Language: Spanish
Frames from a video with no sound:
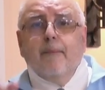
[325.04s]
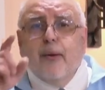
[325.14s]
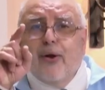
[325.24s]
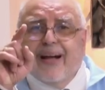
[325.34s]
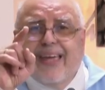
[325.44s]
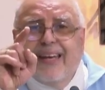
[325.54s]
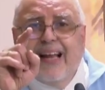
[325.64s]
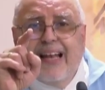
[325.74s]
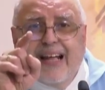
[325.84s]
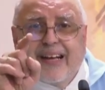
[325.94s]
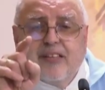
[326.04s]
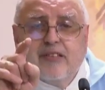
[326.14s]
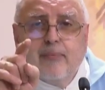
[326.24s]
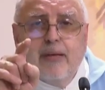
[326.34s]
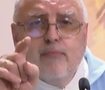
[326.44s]
Pero a quienes la
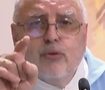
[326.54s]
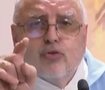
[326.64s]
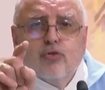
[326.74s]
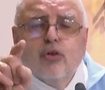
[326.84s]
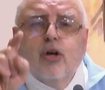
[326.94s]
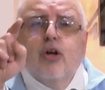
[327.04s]
recibimos